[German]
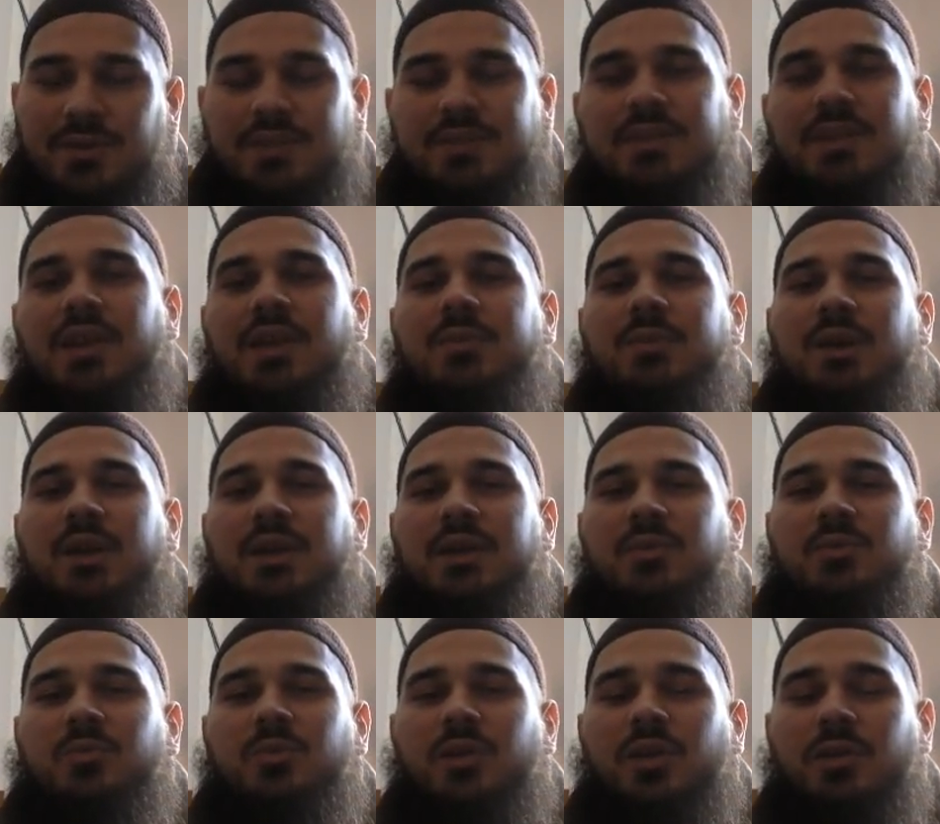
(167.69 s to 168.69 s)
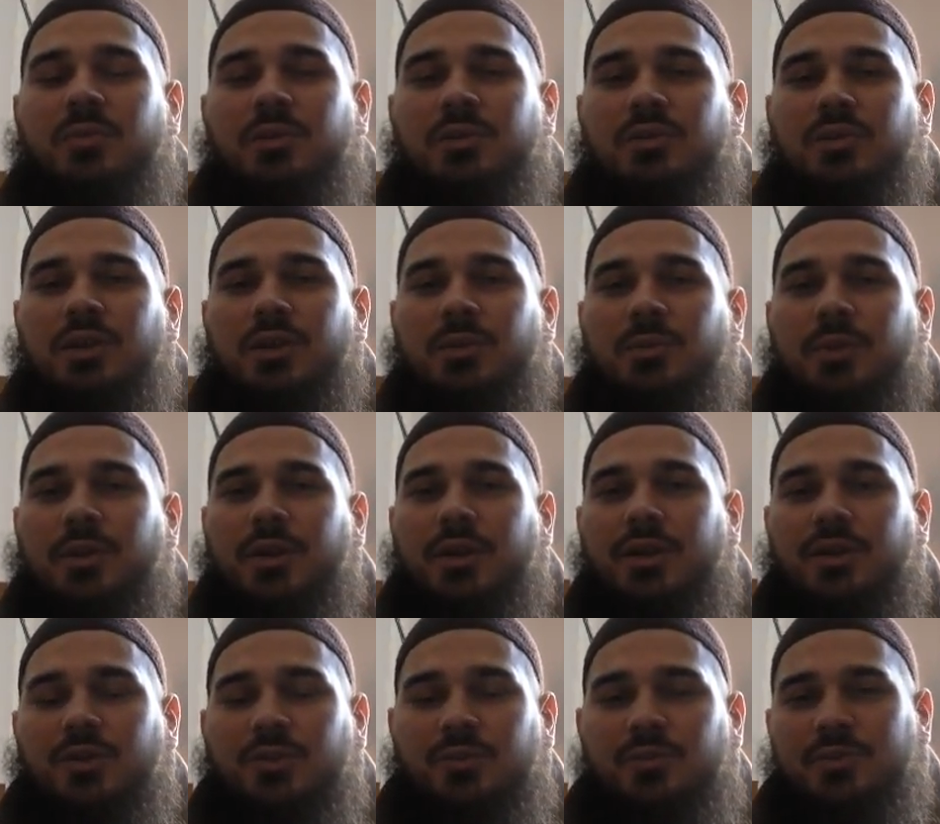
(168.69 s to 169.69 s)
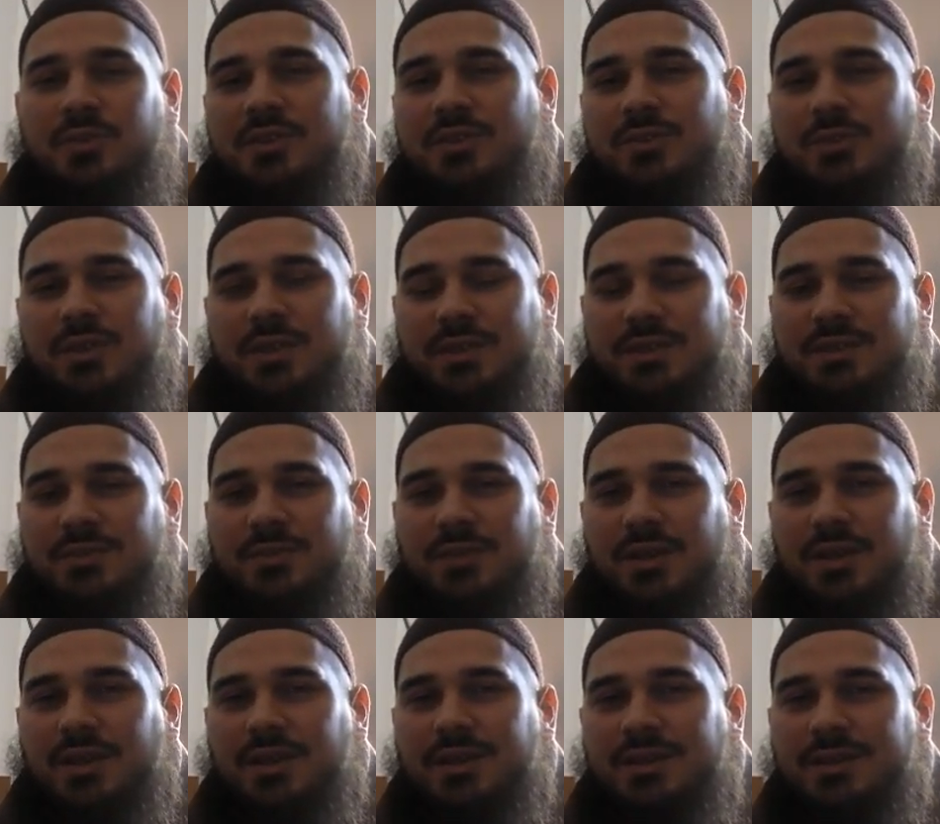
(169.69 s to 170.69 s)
Assalamu alaikum wa rahmatullahi wa barakatuh. Bis zum nächsten Mal.